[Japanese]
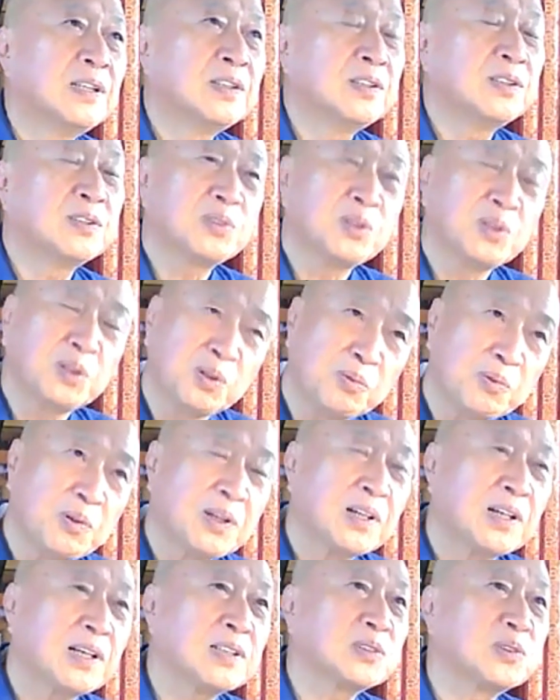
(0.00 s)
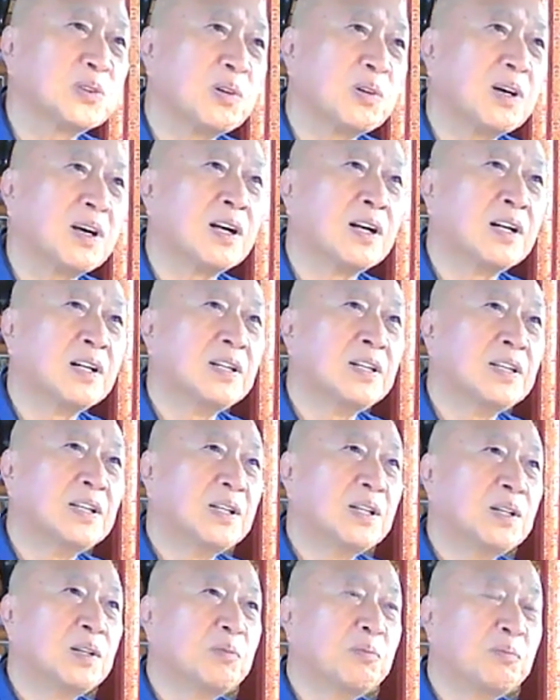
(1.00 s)
でそれでもわからん人は、
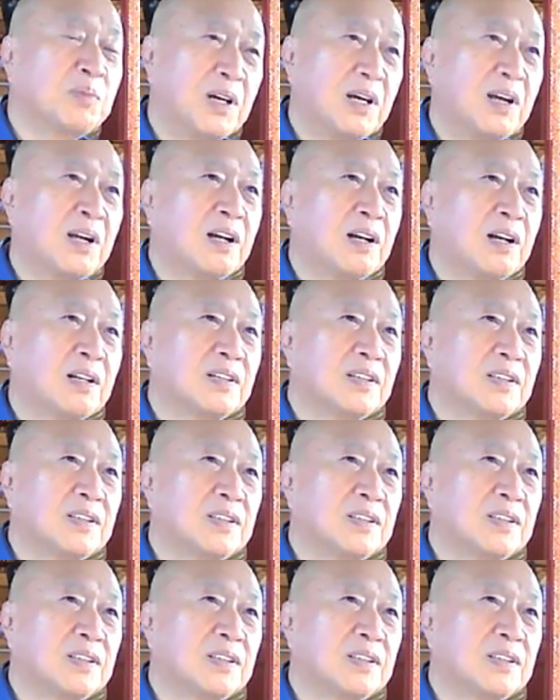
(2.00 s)
まあ、